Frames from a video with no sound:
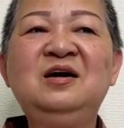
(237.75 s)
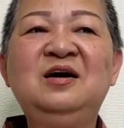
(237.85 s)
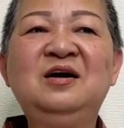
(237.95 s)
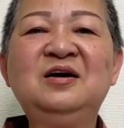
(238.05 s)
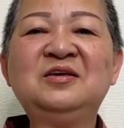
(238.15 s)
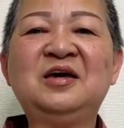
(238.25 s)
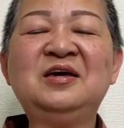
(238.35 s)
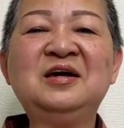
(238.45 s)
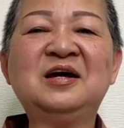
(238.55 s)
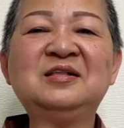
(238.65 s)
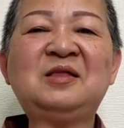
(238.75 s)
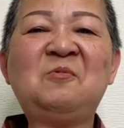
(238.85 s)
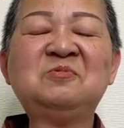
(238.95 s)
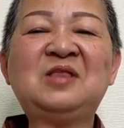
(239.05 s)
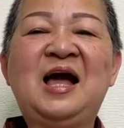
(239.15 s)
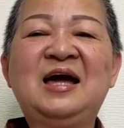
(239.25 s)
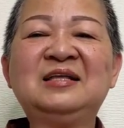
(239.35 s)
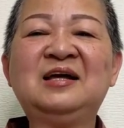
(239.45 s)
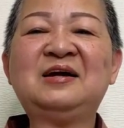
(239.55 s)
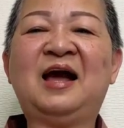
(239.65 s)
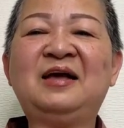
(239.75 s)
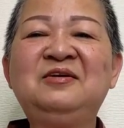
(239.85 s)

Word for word: ờ, chỉ hả tóc tai tất cả